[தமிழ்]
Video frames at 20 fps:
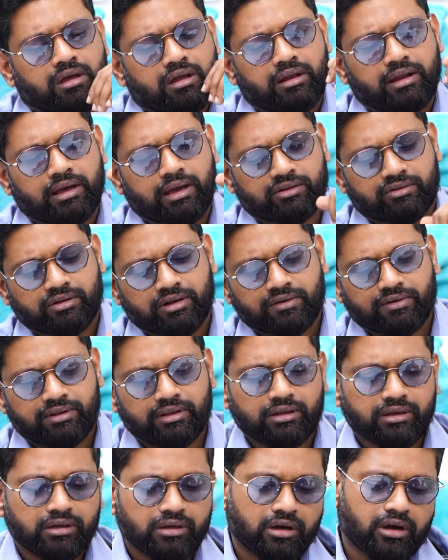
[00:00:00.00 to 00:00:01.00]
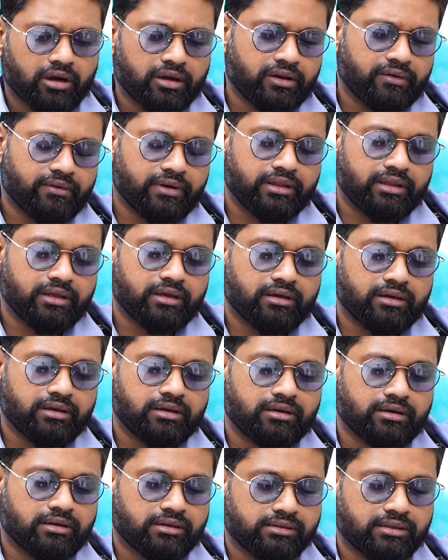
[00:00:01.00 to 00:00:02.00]
இல்லை ஆக்சுவலாக வந்து ஆயுர்வேதிக்கு
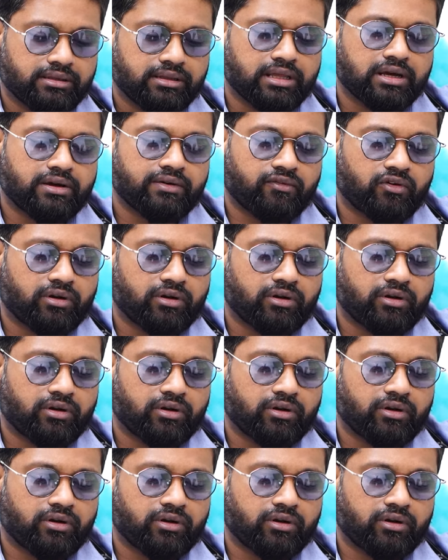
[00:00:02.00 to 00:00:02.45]
சித்தா